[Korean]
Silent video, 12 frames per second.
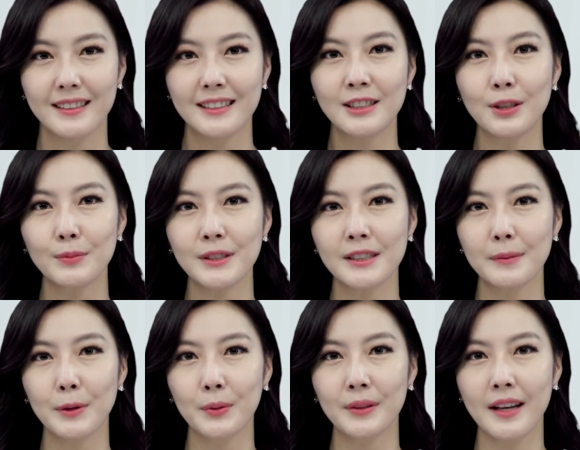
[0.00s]
의정부시를
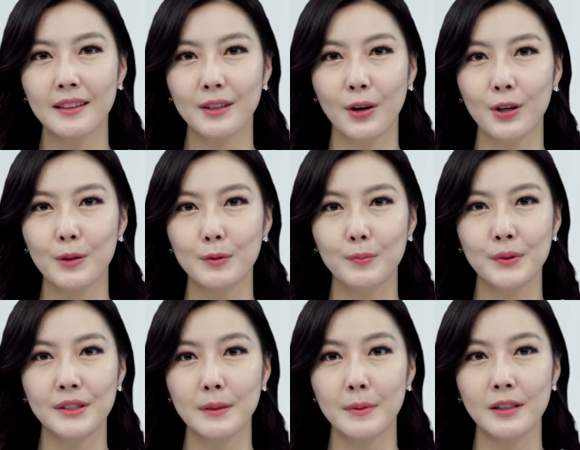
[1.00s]
비롯한
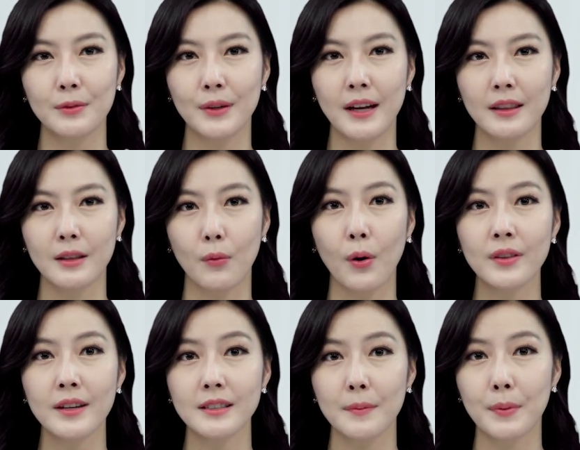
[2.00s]
경기북부 시민을 위한
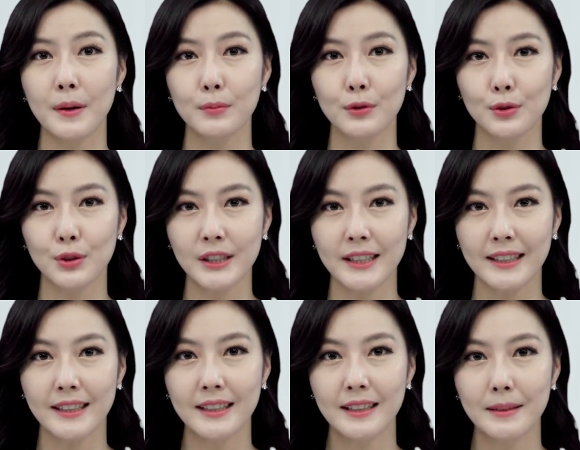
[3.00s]
원외재판부
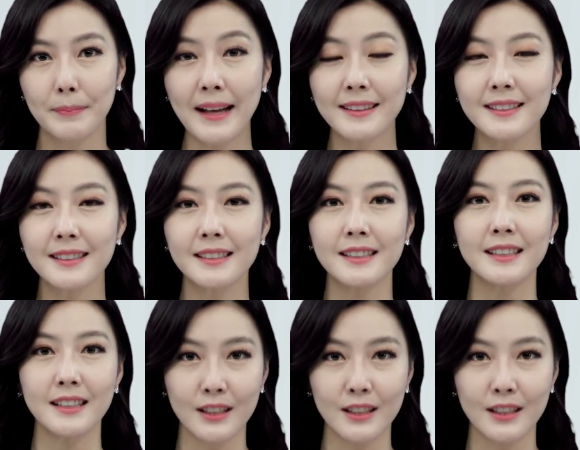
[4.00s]
유치 반드시